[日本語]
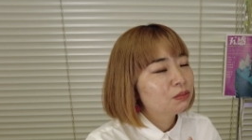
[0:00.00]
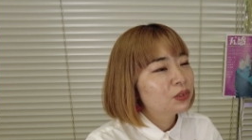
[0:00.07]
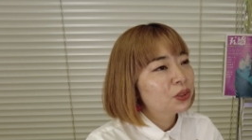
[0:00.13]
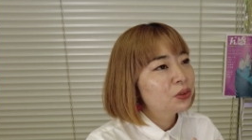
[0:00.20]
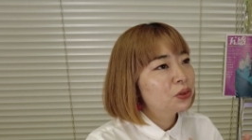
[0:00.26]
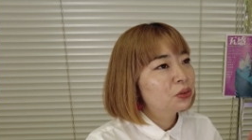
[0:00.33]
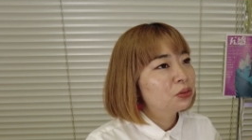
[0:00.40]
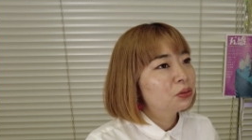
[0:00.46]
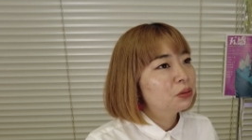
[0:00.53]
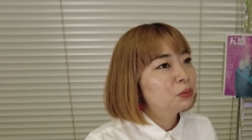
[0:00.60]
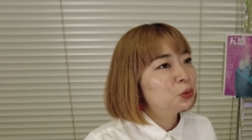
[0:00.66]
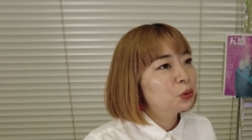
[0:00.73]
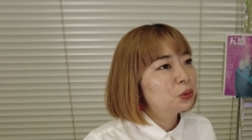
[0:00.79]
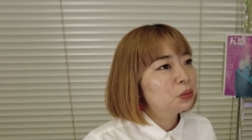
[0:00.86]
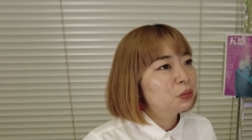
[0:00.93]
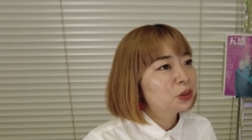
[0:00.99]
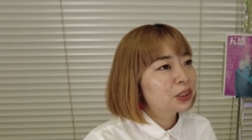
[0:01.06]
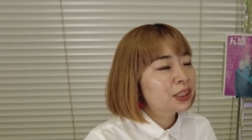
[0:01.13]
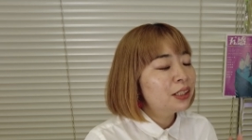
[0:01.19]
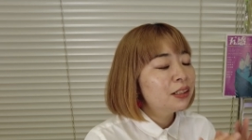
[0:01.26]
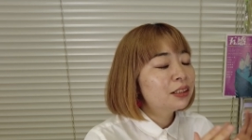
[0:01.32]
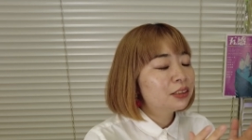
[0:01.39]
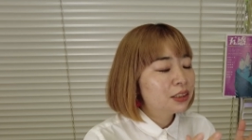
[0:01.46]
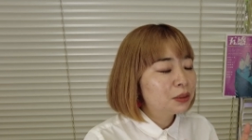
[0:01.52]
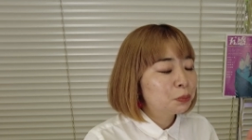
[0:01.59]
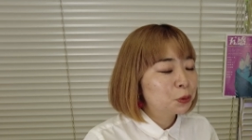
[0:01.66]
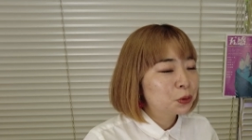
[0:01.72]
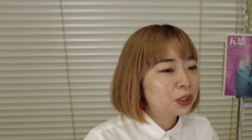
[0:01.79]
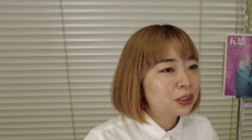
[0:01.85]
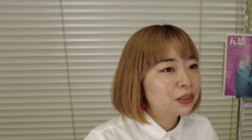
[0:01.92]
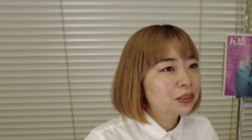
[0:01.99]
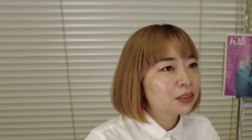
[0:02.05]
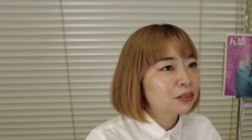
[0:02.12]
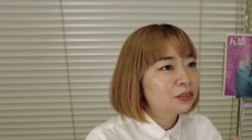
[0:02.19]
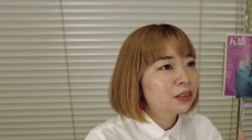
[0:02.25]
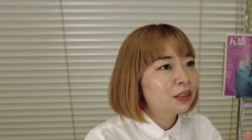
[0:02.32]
なんていうの、もうキャラにポテンシャル